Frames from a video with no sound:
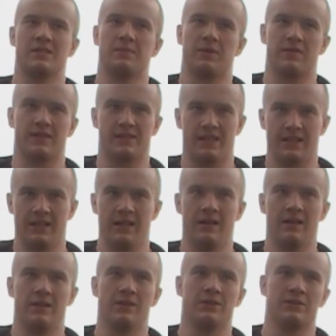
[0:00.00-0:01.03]
sprowadzenie
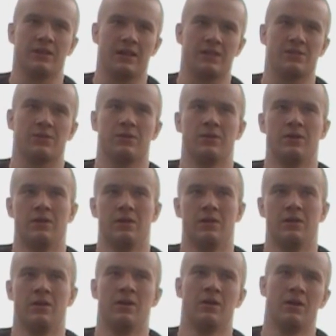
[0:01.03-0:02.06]
i od razu,
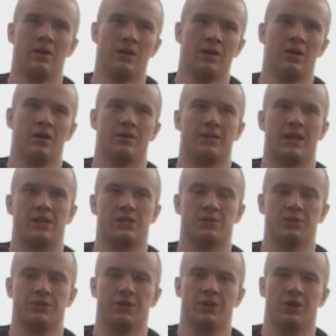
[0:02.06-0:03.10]
od
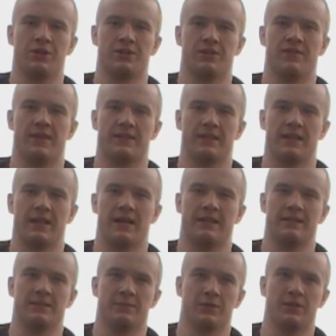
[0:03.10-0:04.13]
razu iść do nogi z otwartej
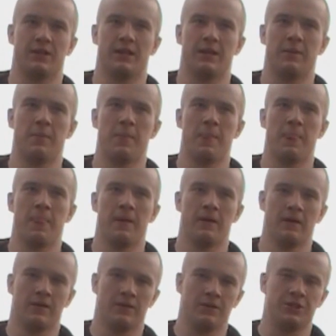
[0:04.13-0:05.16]
gardy z motylej.
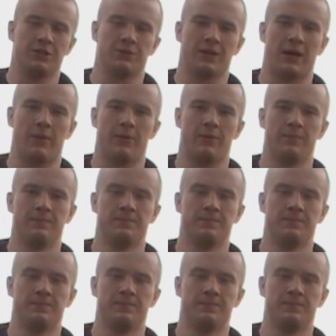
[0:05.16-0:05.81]
No i się udało.